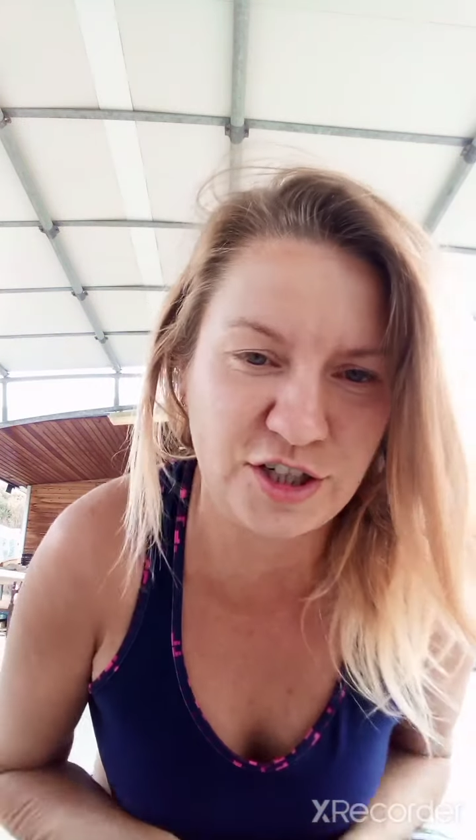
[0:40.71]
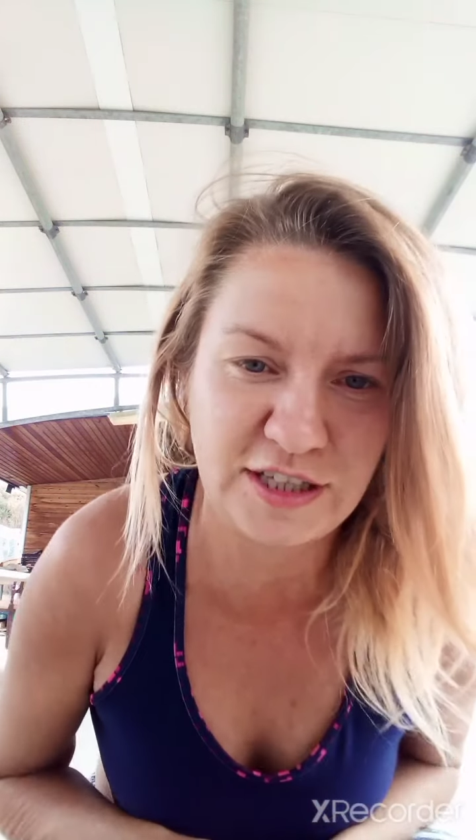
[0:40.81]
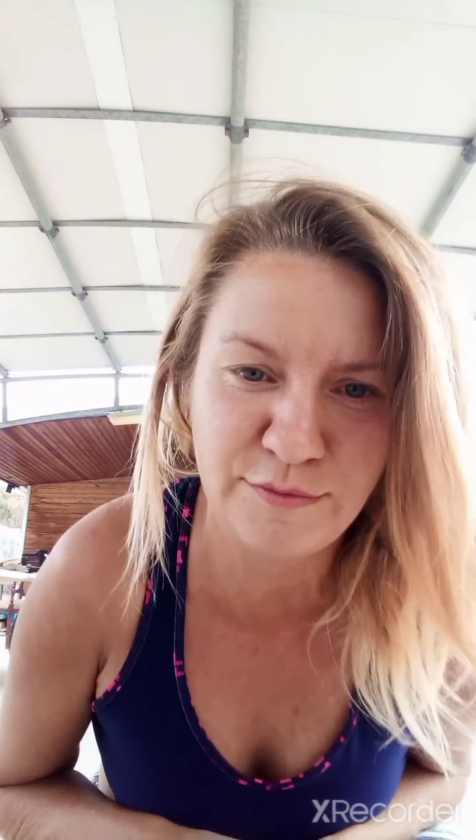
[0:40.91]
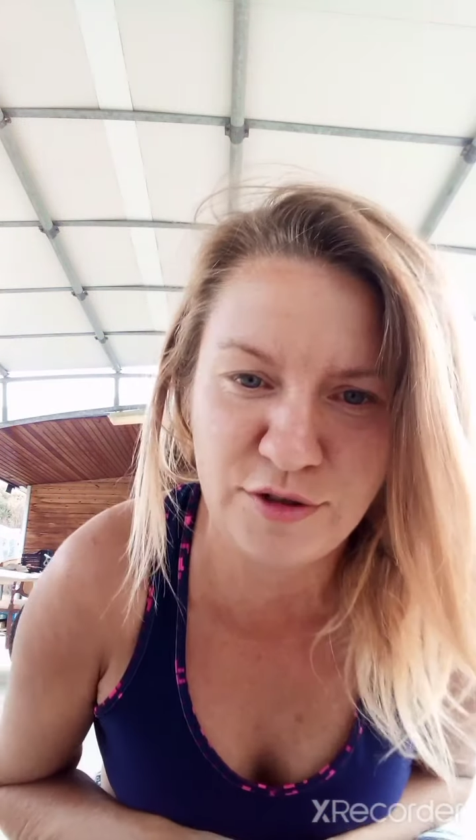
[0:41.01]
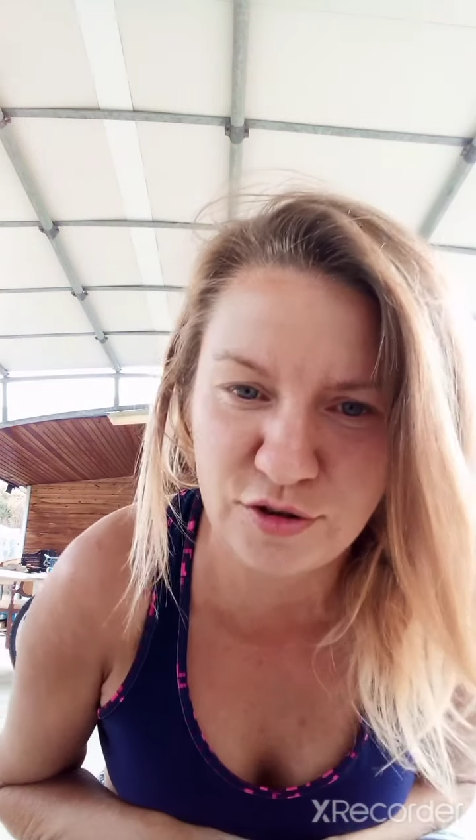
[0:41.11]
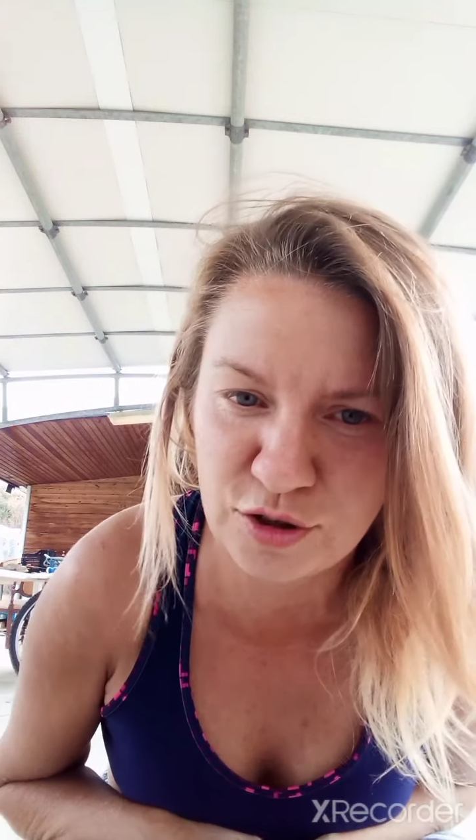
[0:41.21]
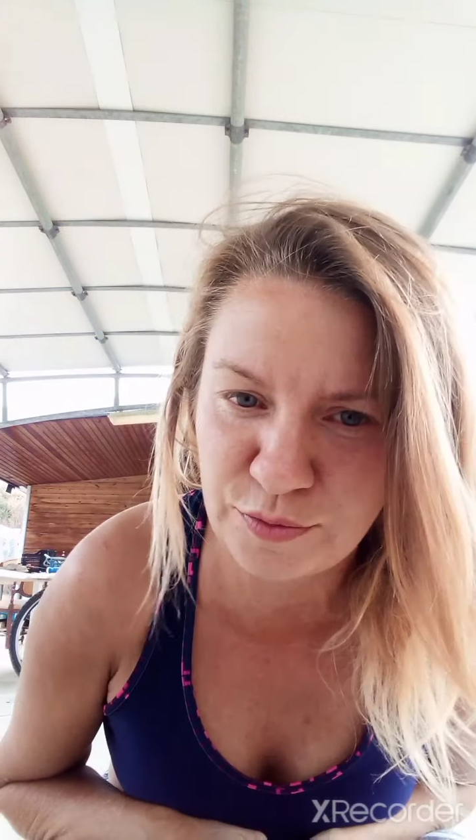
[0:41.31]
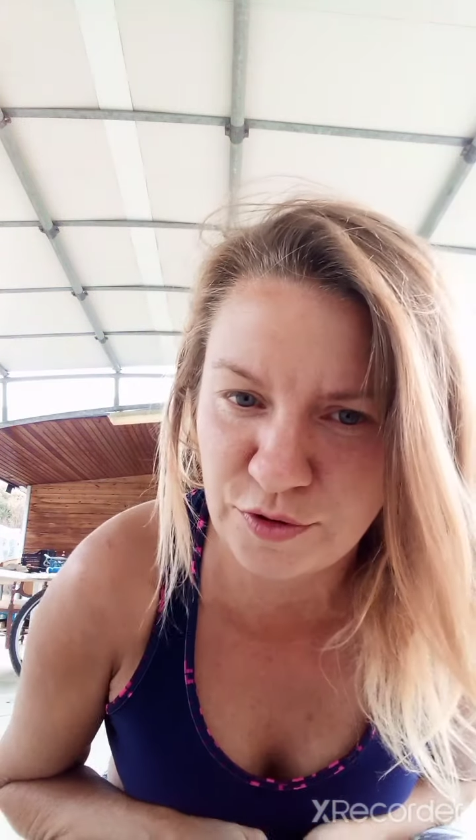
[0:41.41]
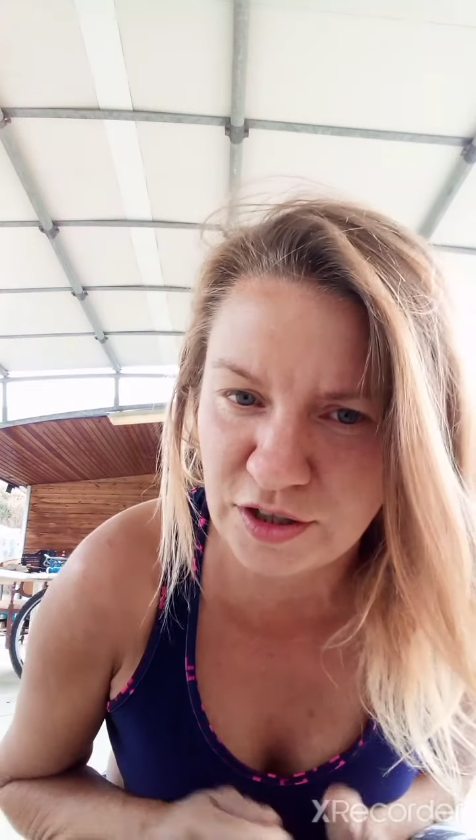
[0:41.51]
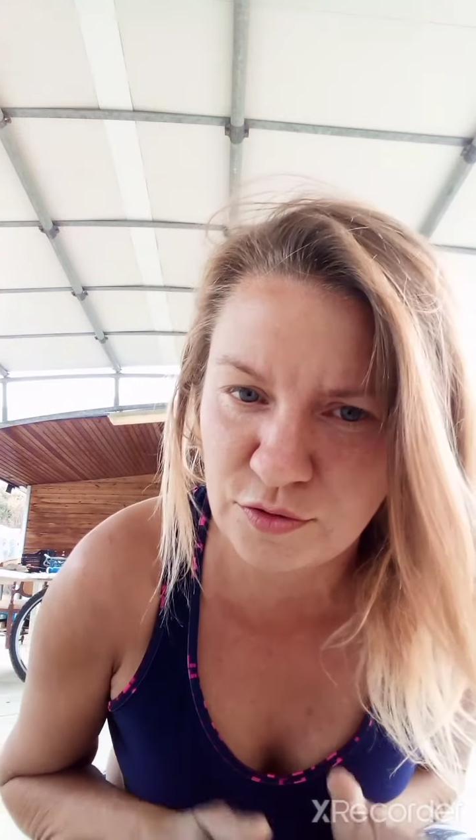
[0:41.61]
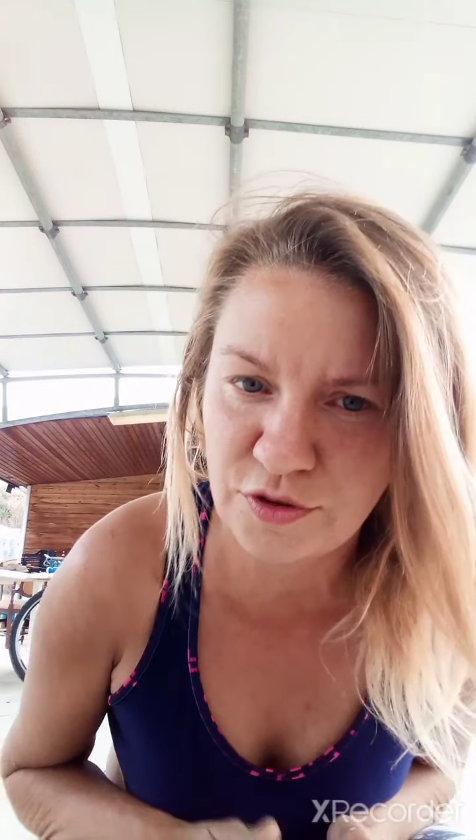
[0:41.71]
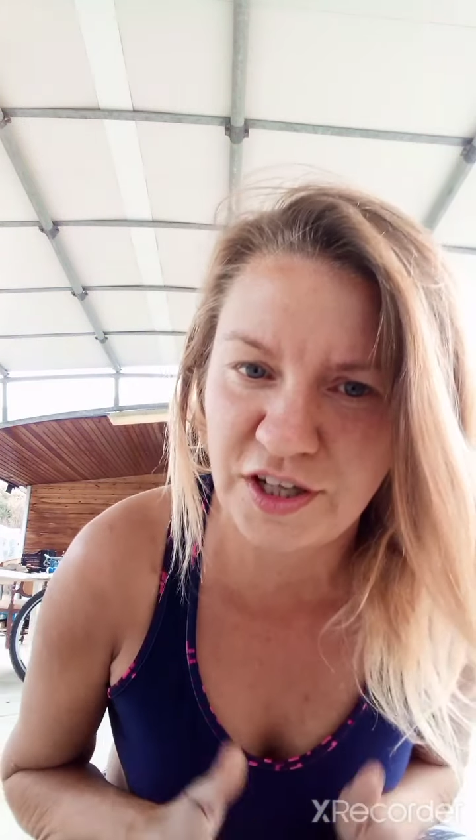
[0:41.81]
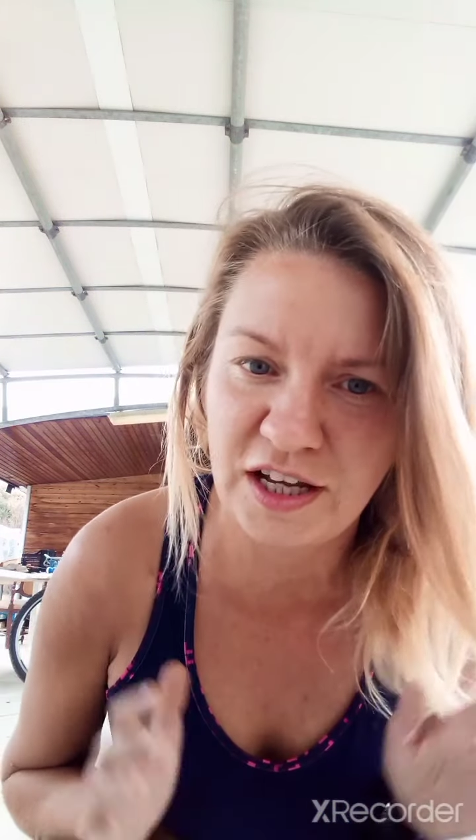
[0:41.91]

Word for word: czasami dosypuję cukier,